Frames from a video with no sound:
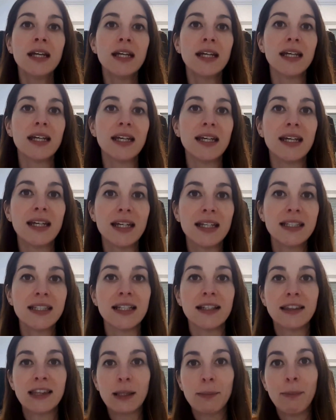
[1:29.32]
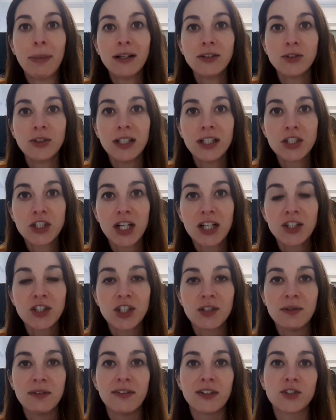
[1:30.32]
E niente, bando alle
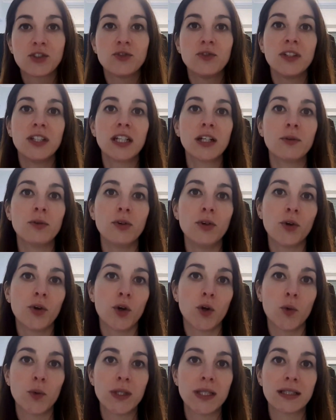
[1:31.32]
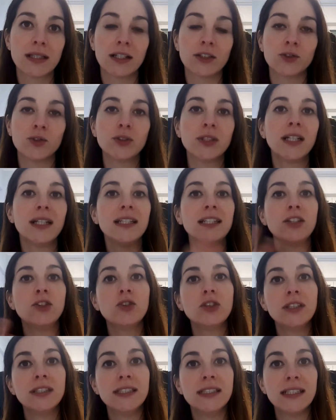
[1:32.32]
ciance, vi faccio vedere quello che ho acquistato
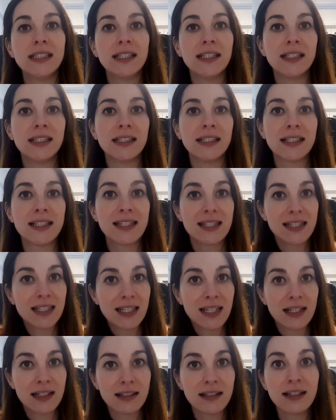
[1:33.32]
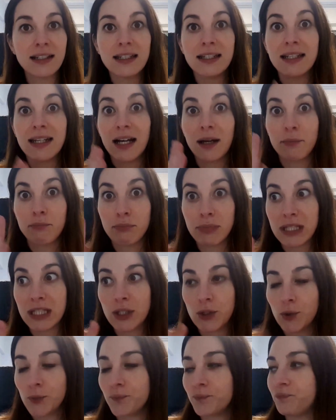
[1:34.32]
dall'Idol di eh, Sien, linea
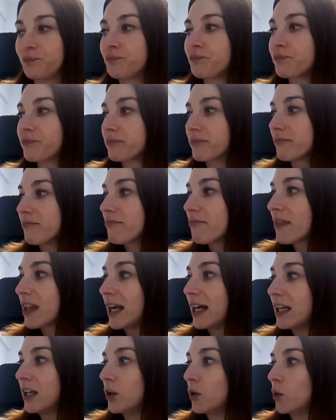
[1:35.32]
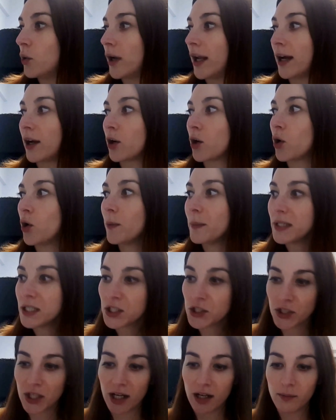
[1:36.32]
bio. Allora,
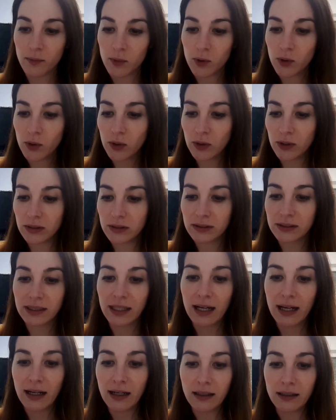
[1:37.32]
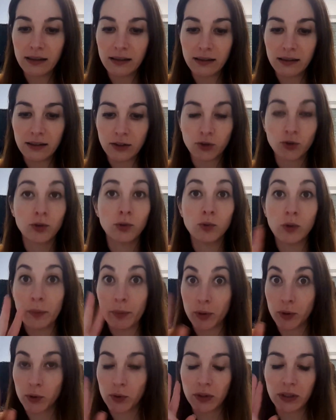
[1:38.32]
cominciamo da, eh, sono due
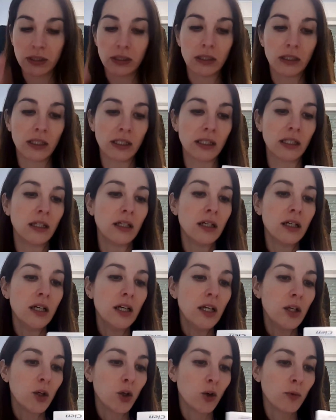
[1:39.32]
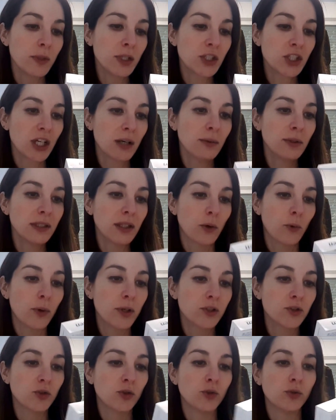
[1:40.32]
prodottini, Cominciamo da
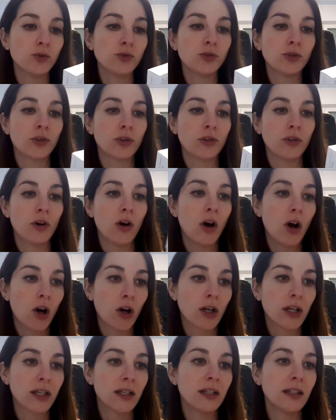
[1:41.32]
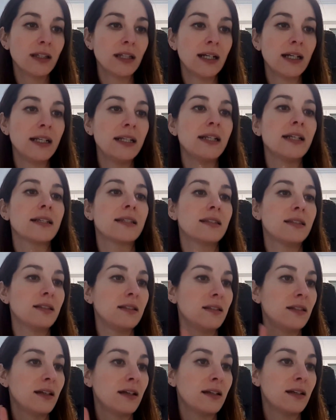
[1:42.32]
questo contorno occhi della linea
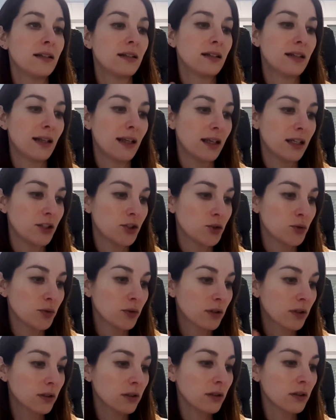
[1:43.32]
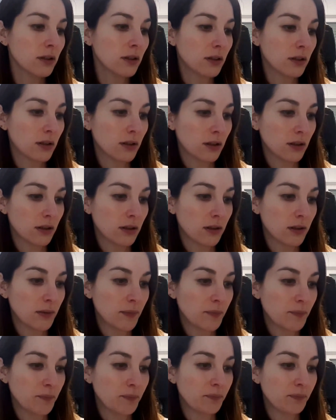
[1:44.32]
CN Nature
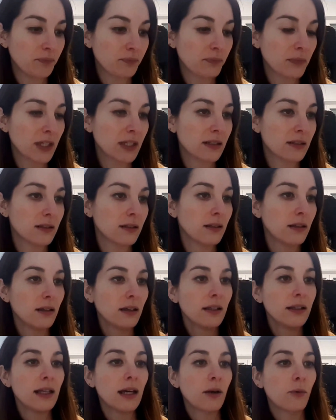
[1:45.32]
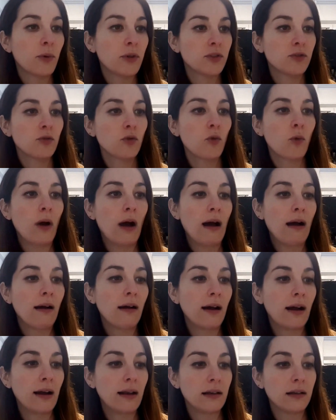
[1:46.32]
ehm, ed è questo qua
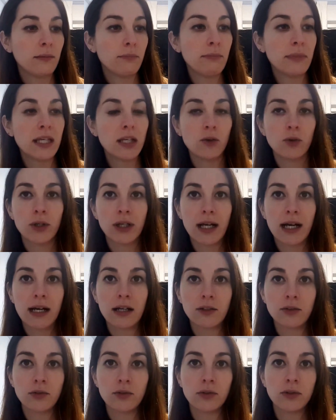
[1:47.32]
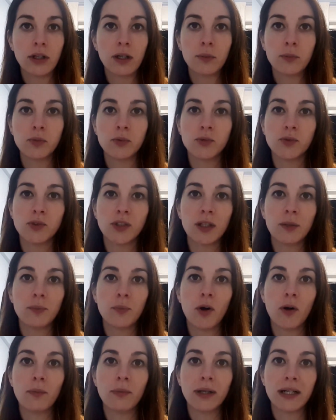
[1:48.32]
al melograno, appunto al
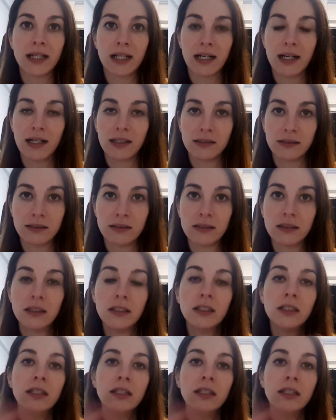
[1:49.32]
pom granate.